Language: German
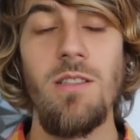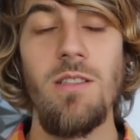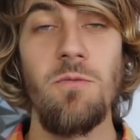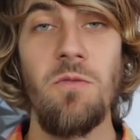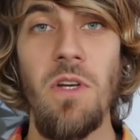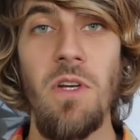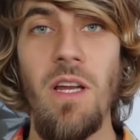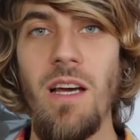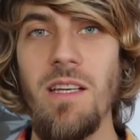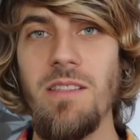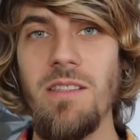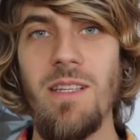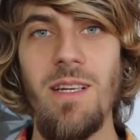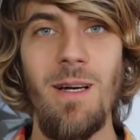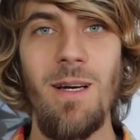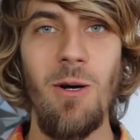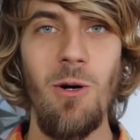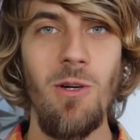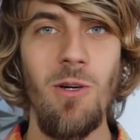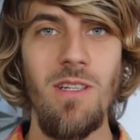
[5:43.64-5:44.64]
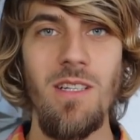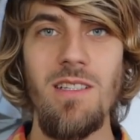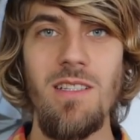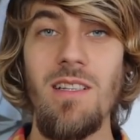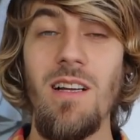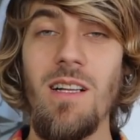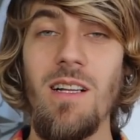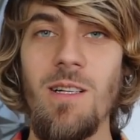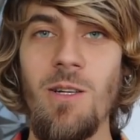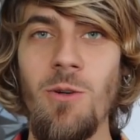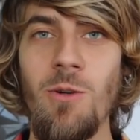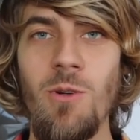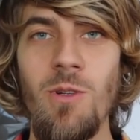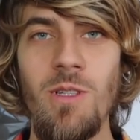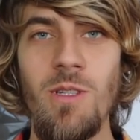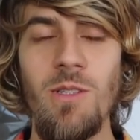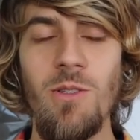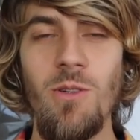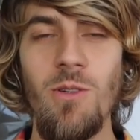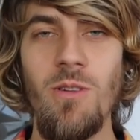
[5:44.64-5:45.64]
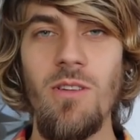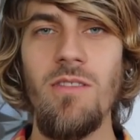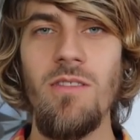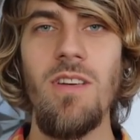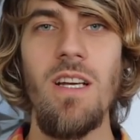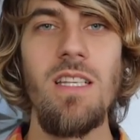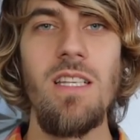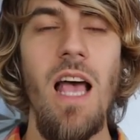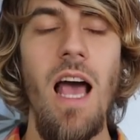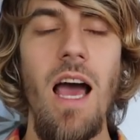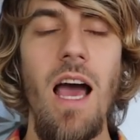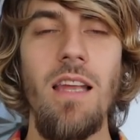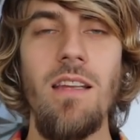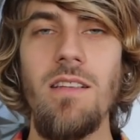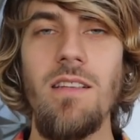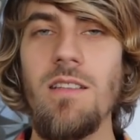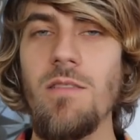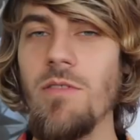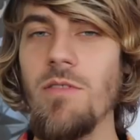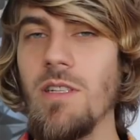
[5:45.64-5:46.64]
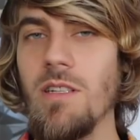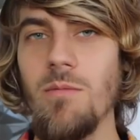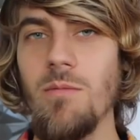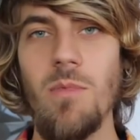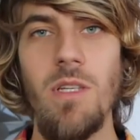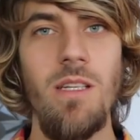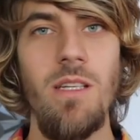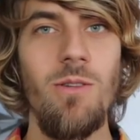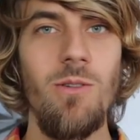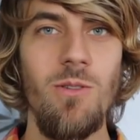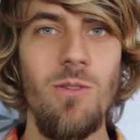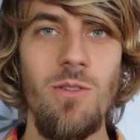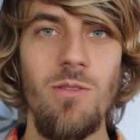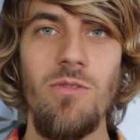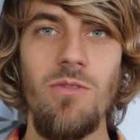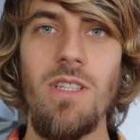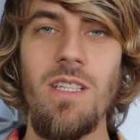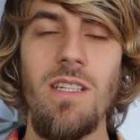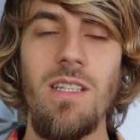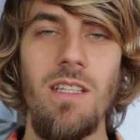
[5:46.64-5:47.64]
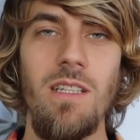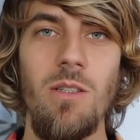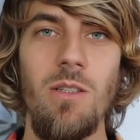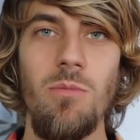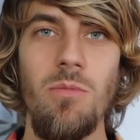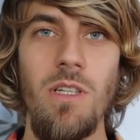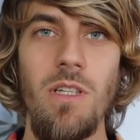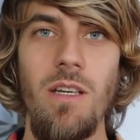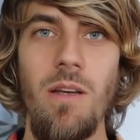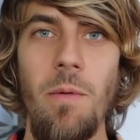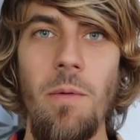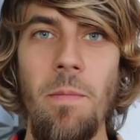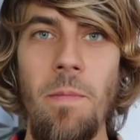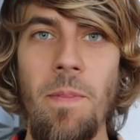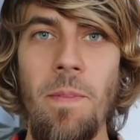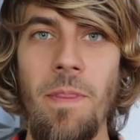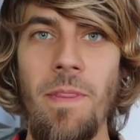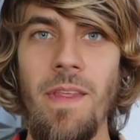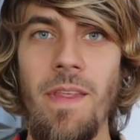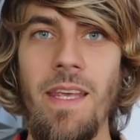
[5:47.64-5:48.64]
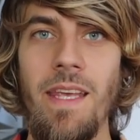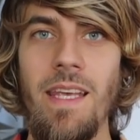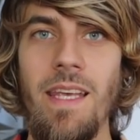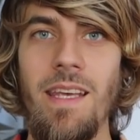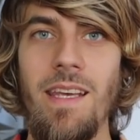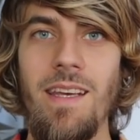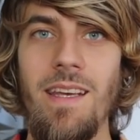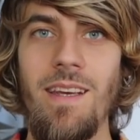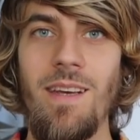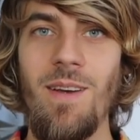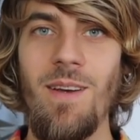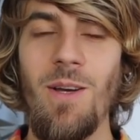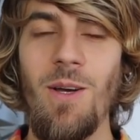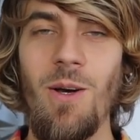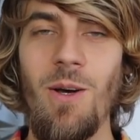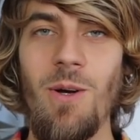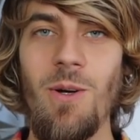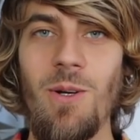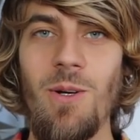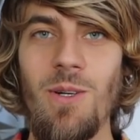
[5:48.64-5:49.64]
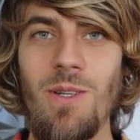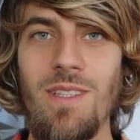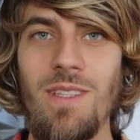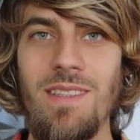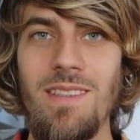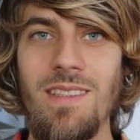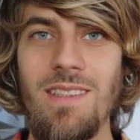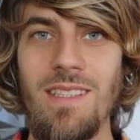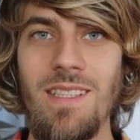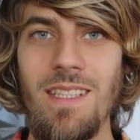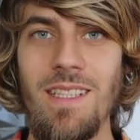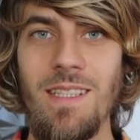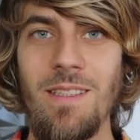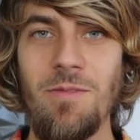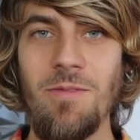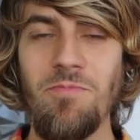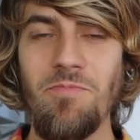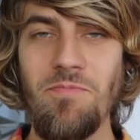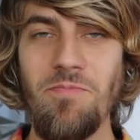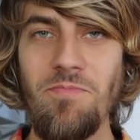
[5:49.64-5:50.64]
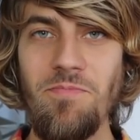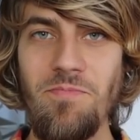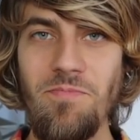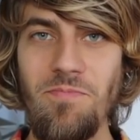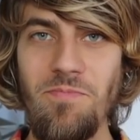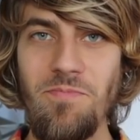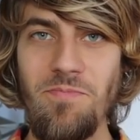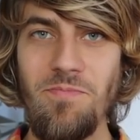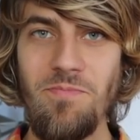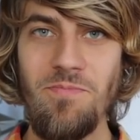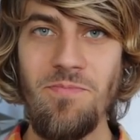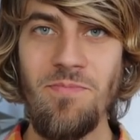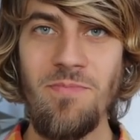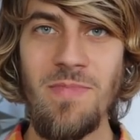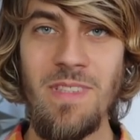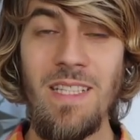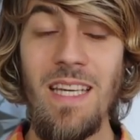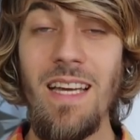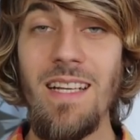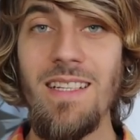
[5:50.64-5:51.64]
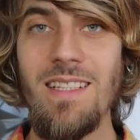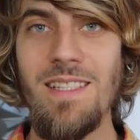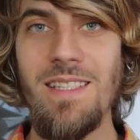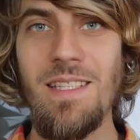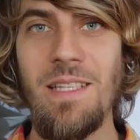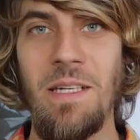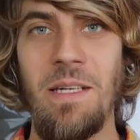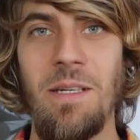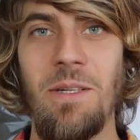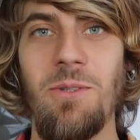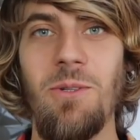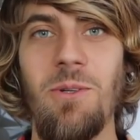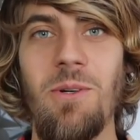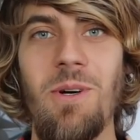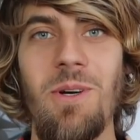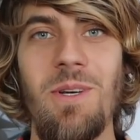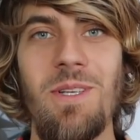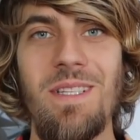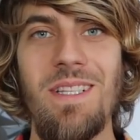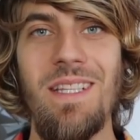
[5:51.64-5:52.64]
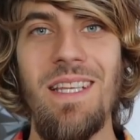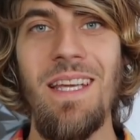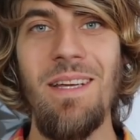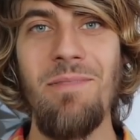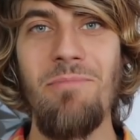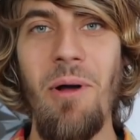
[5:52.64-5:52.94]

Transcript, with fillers: hast vielleicht geraucht, hast Alkohol getrunken, was alles Vitamine und so weiter raubt. Und jetzt in der Rohkost